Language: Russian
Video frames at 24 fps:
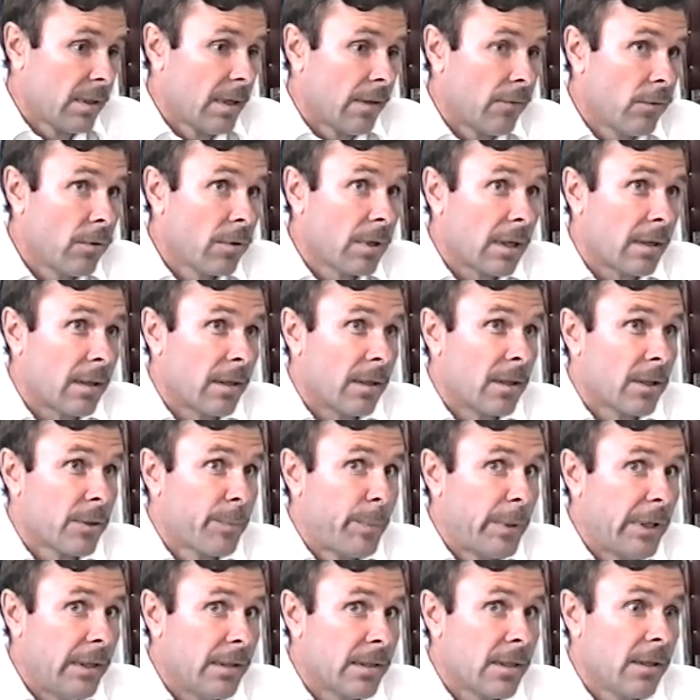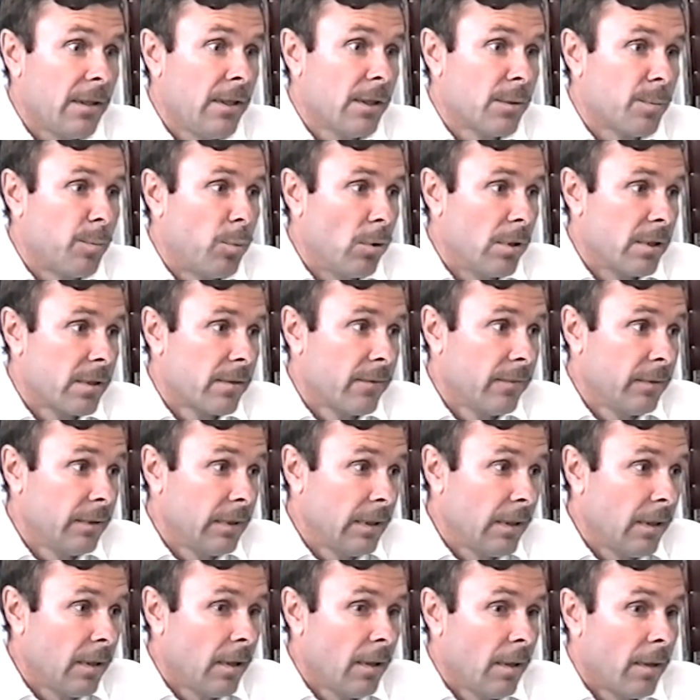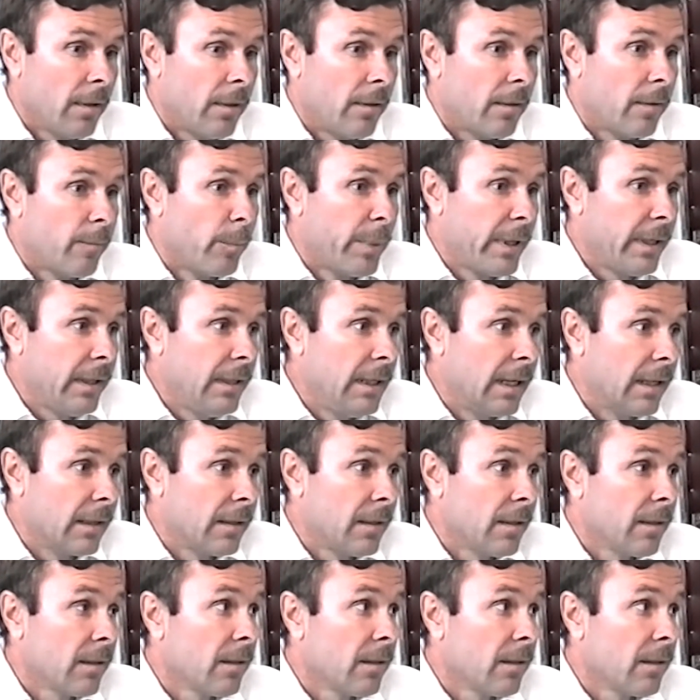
того, как шприц использован, бригада